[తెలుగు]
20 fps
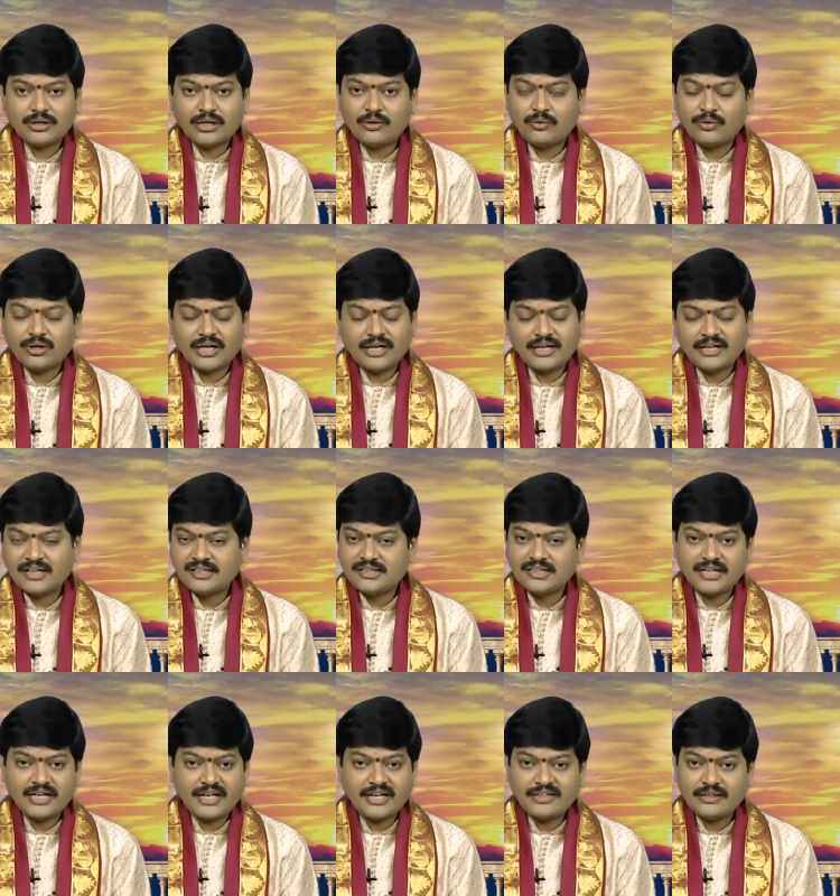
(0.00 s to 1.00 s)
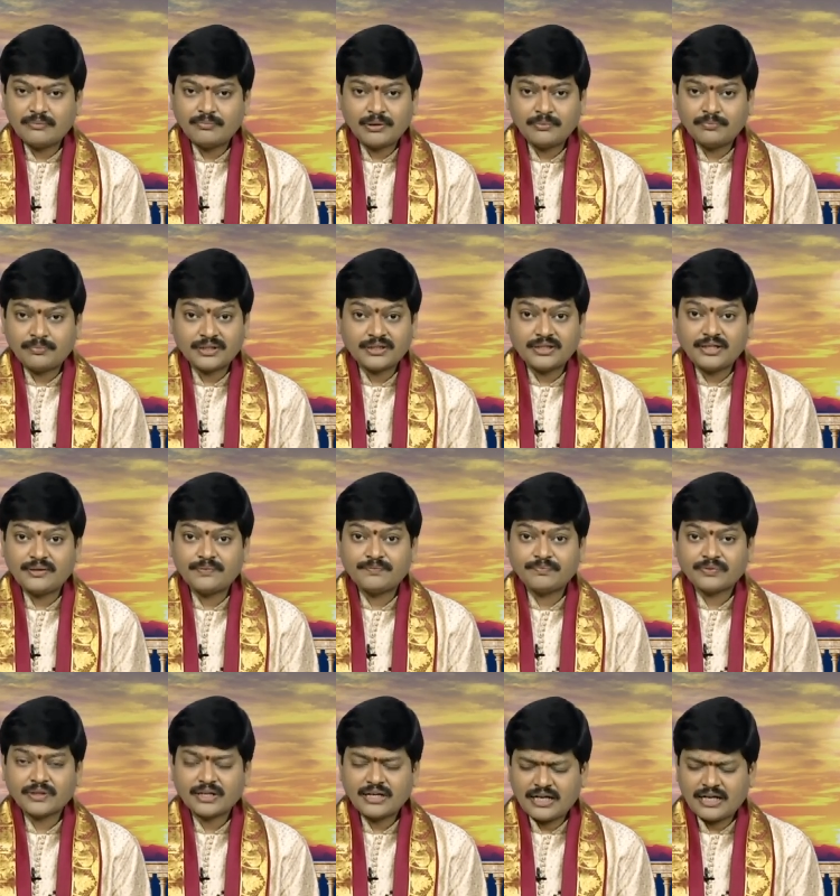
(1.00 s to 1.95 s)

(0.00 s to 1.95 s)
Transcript: కూడా లోకానికి అందినాయని చెప్పిన ప్రతీతి